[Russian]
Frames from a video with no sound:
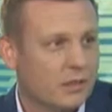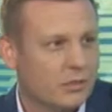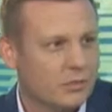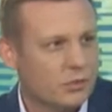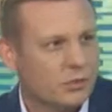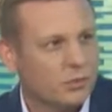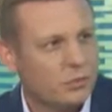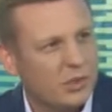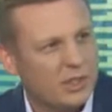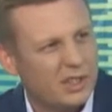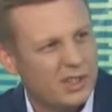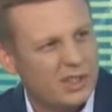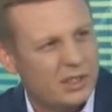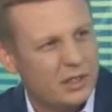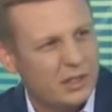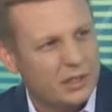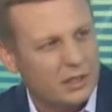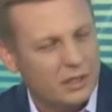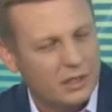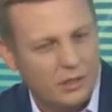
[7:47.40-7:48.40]
том, что мы это
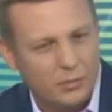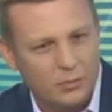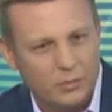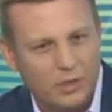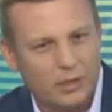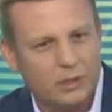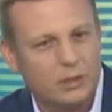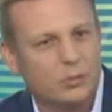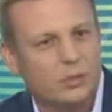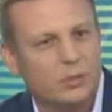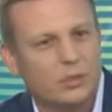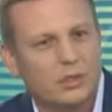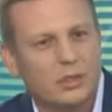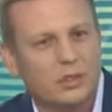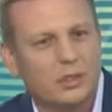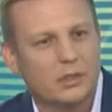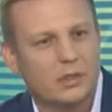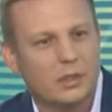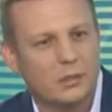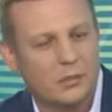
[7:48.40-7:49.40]
делаем, о том, что
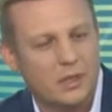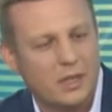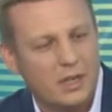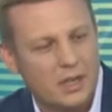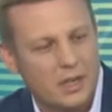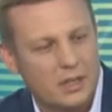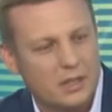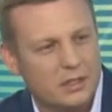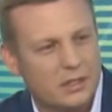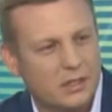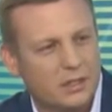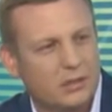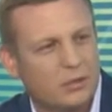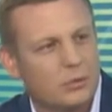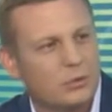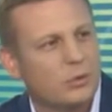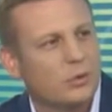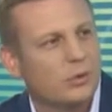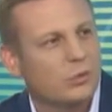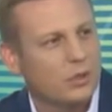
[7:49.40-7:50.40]
это нам нравится, о
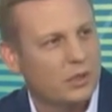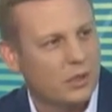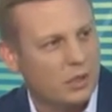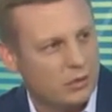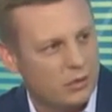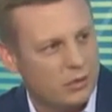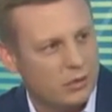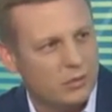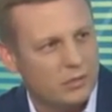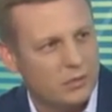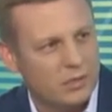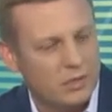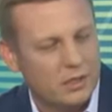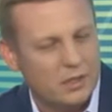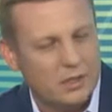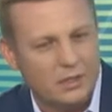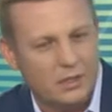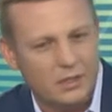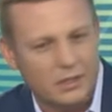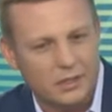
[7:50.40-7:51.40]
том, что мы находим
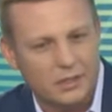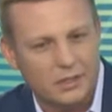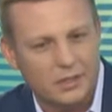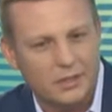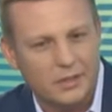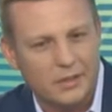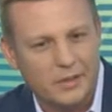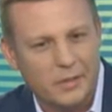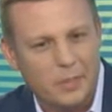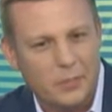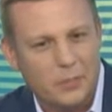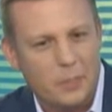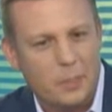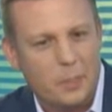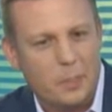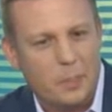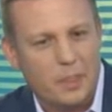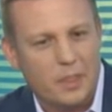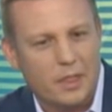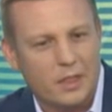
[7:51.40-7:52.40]
здесь э,
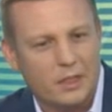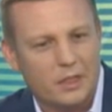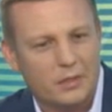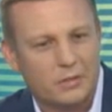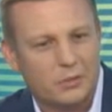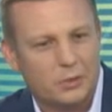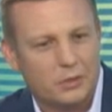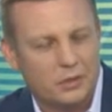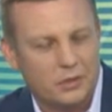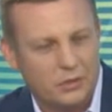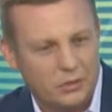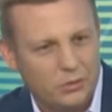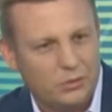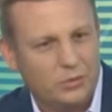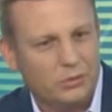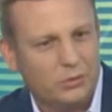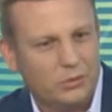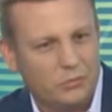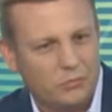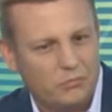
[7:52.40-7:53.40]
э вот,
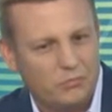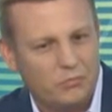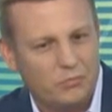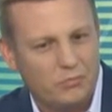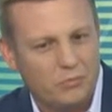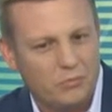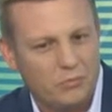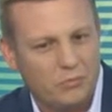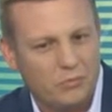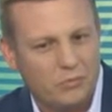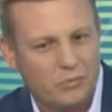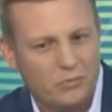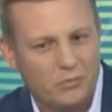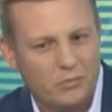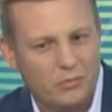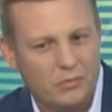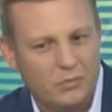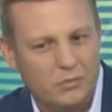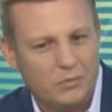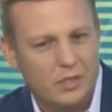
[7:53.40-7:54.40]
ну,
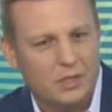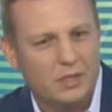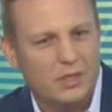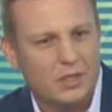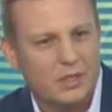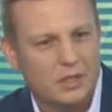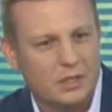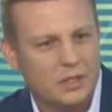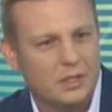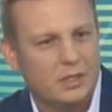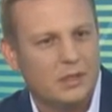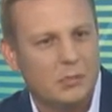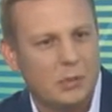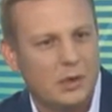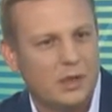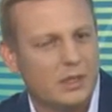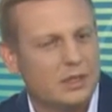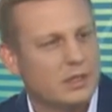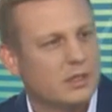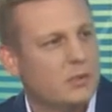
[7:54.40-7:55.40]
интересные и
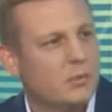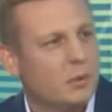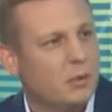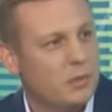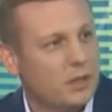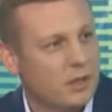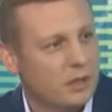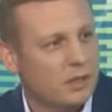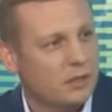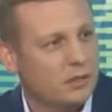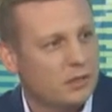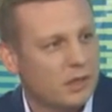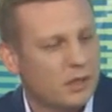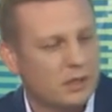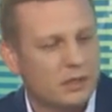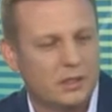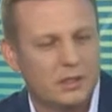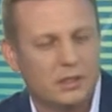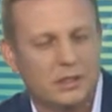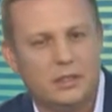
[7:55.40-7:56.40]
полезные моменты в
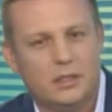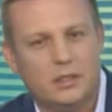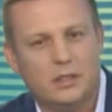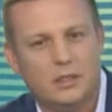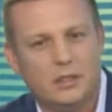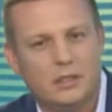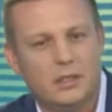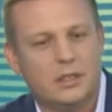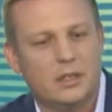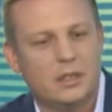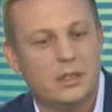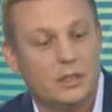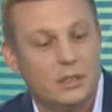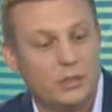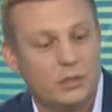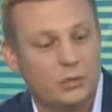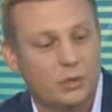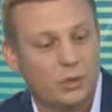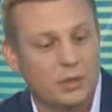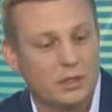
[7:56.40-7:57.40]
каждой из этих
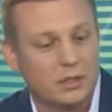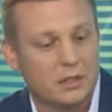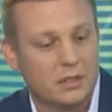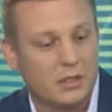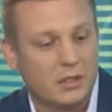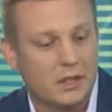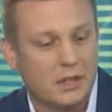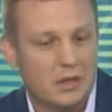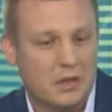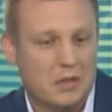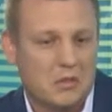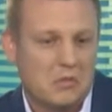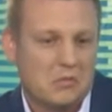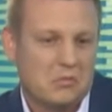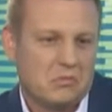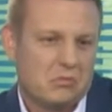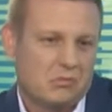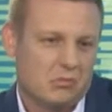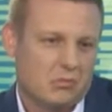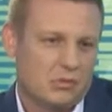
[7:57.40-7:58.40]
ситуаций,
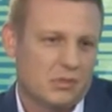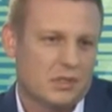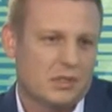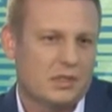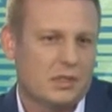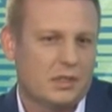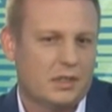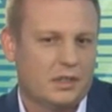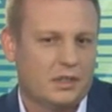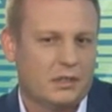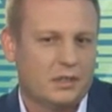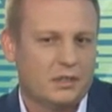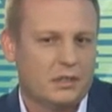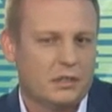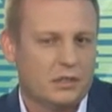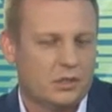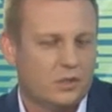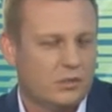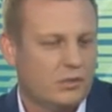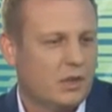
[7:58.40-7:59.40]
у нас
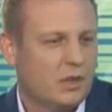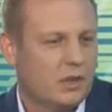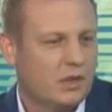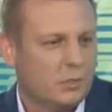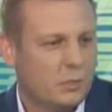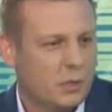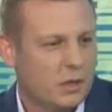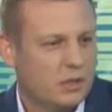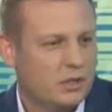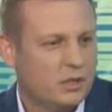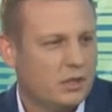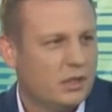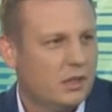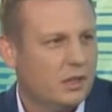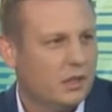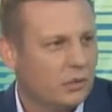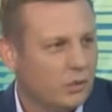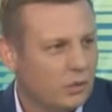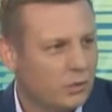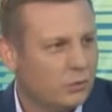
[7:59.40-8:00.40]
как-то оживает, опять же,
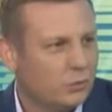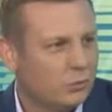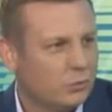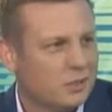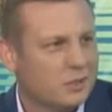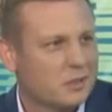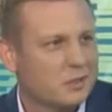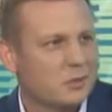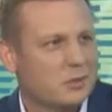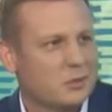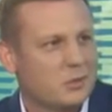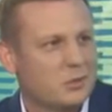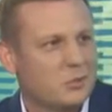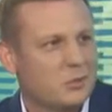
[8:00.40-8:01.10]
диалог, у нас э,